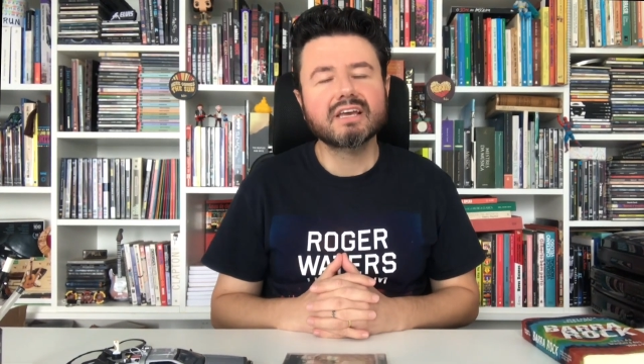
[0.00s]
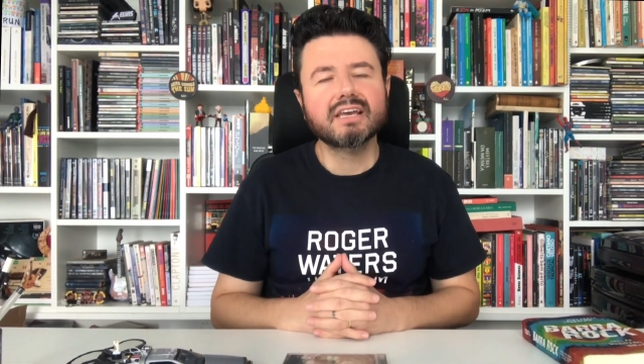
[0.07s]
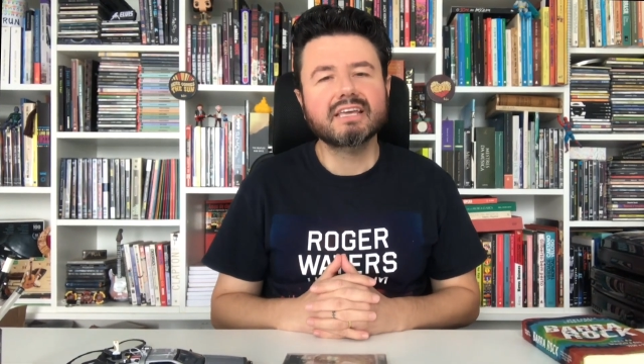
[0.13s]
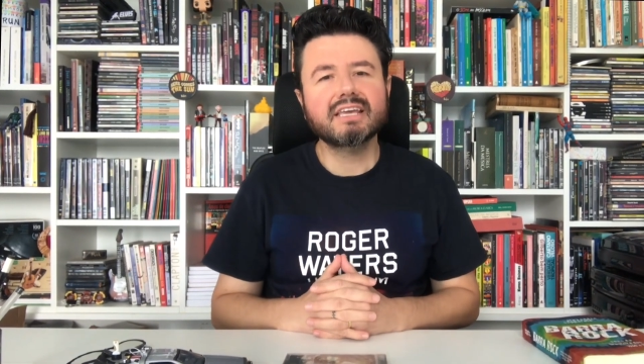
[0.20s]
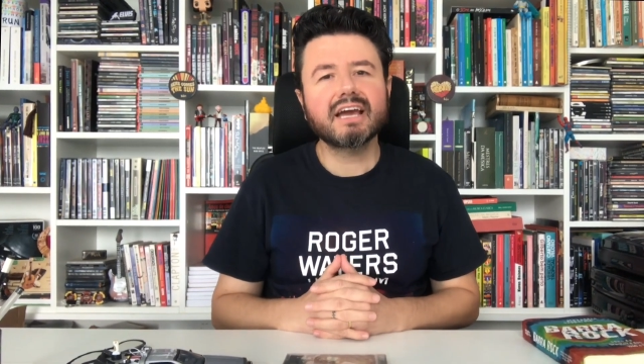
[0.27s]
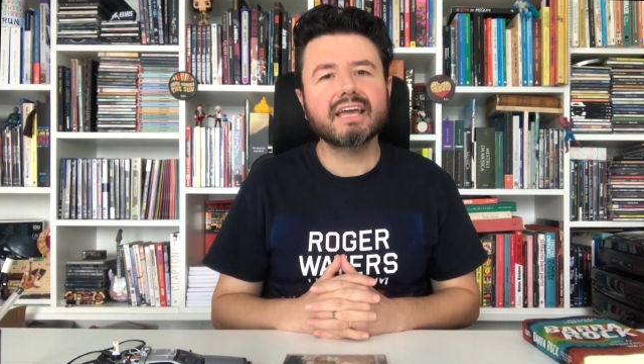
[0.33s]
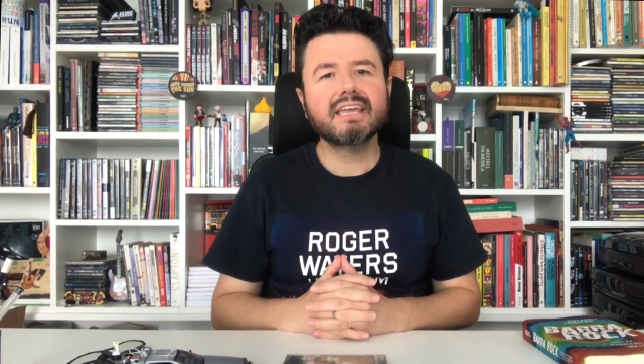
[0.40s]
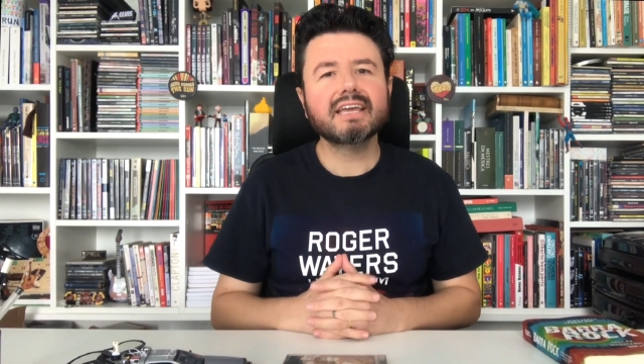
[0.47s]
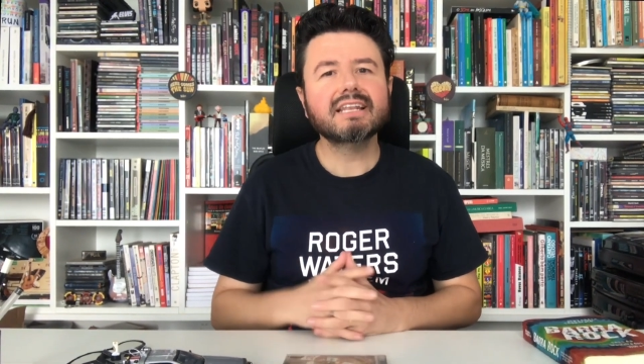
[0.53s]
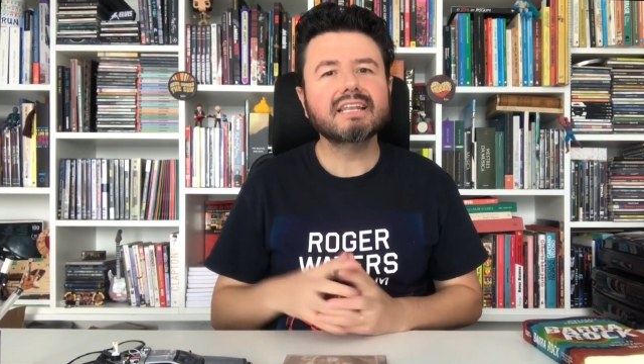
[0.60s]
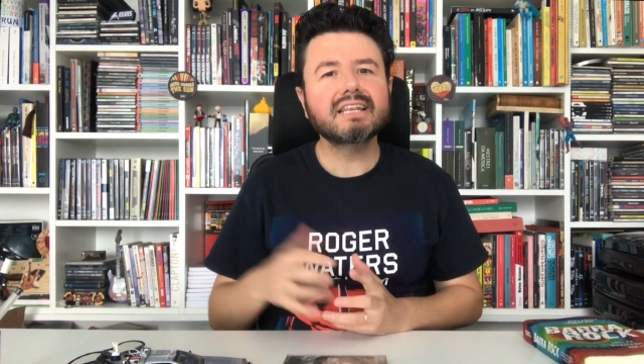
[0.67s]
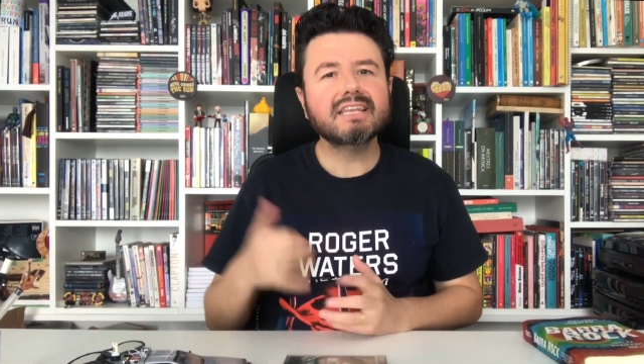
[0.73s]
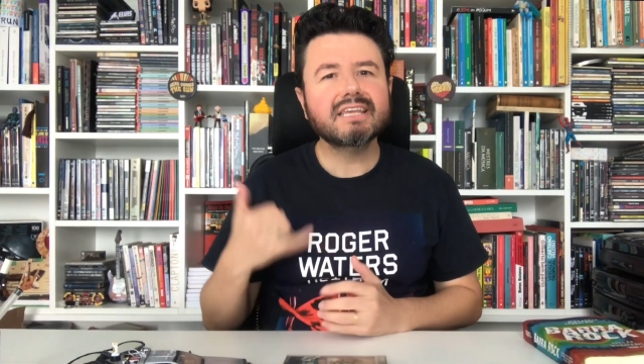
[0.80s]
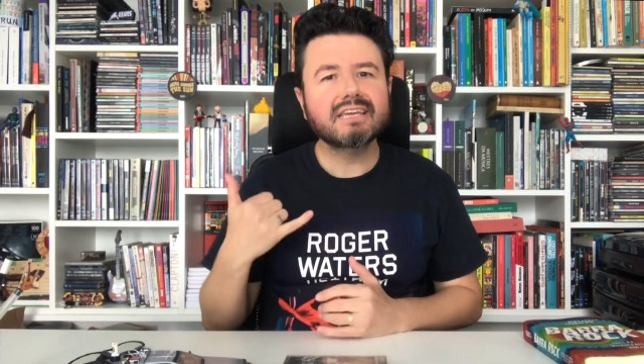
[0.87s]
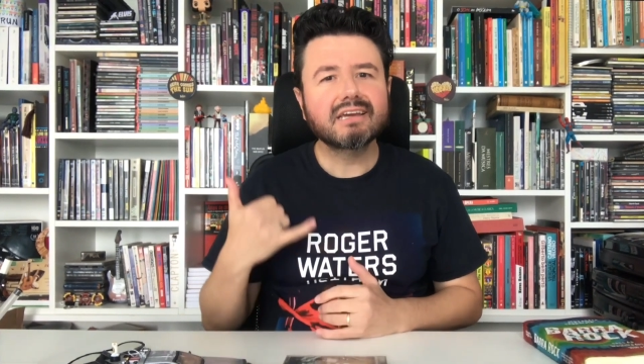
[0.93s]
e aí ele
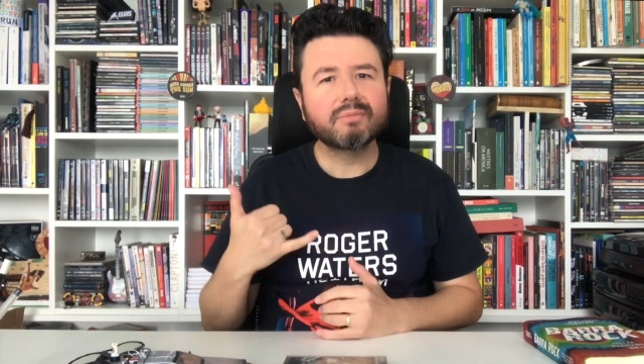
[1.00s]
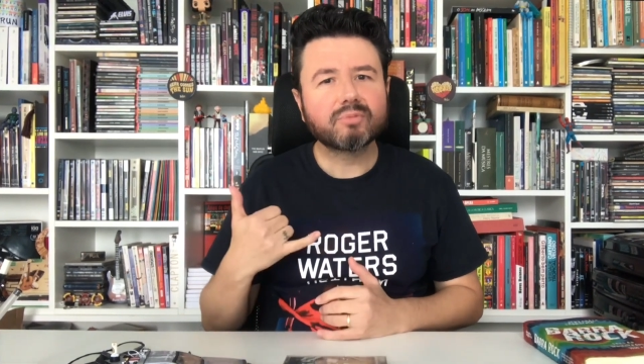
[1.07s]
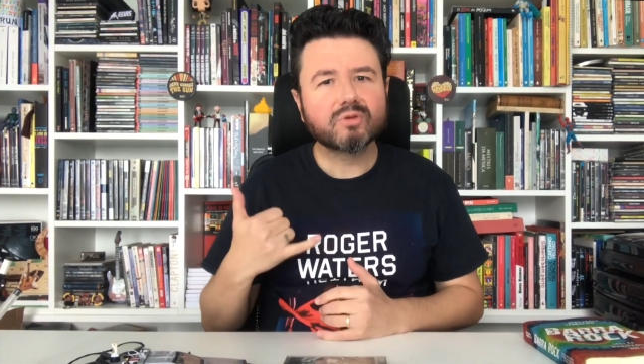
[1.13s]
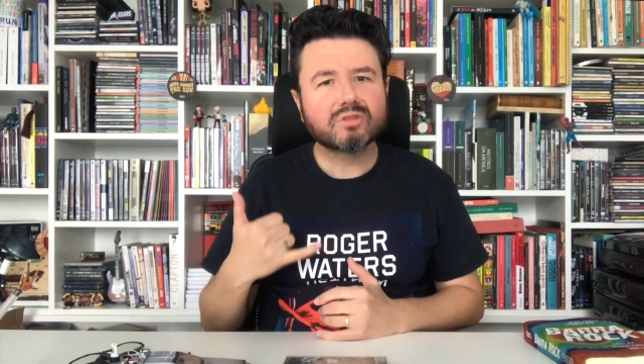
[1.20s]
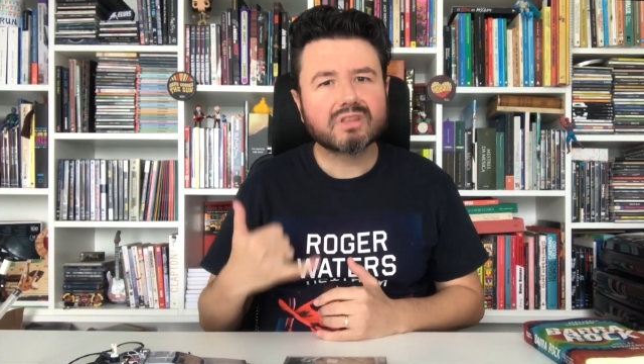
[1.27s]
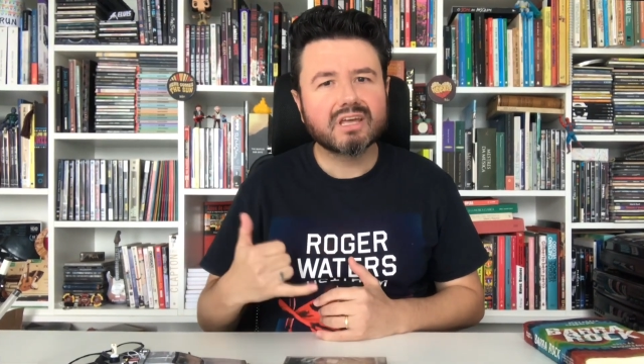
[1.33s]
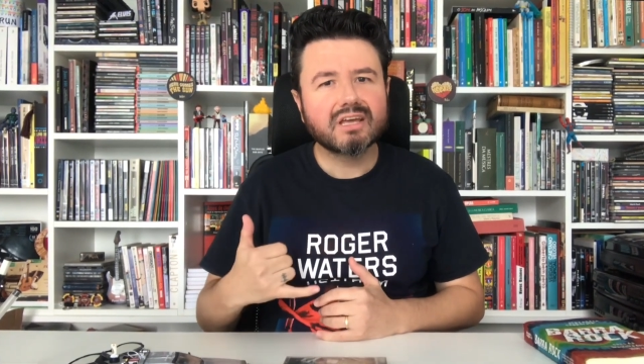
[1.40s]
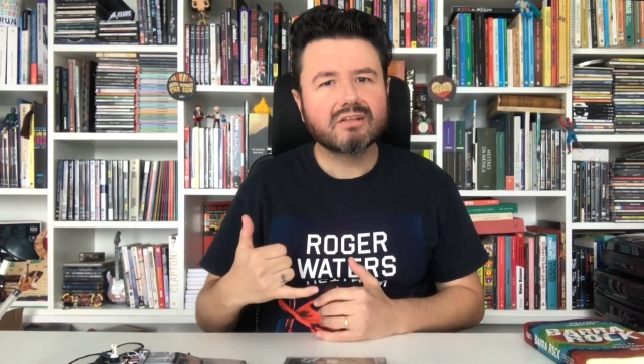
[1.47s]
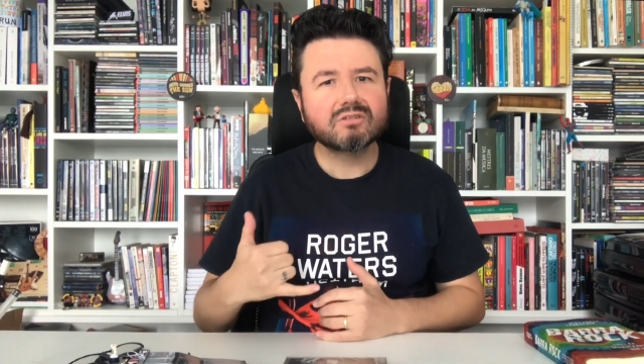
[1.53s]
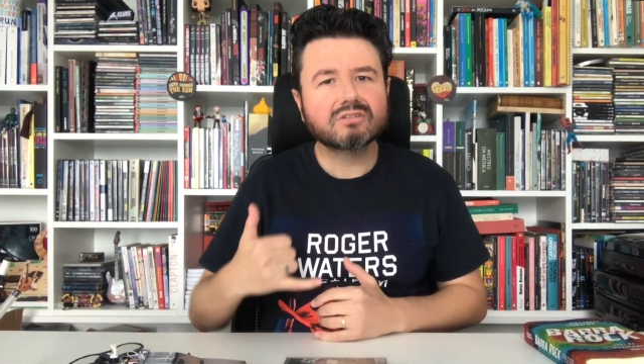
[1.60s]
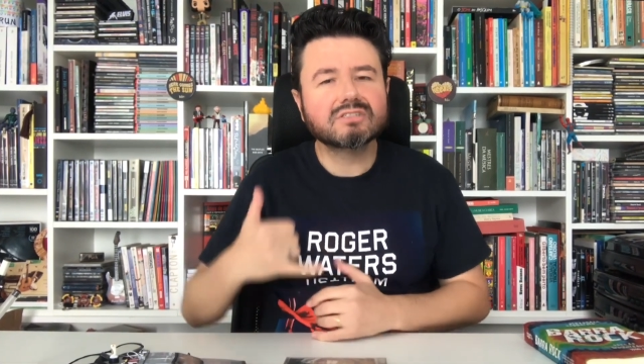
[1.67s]
liga pro Taylor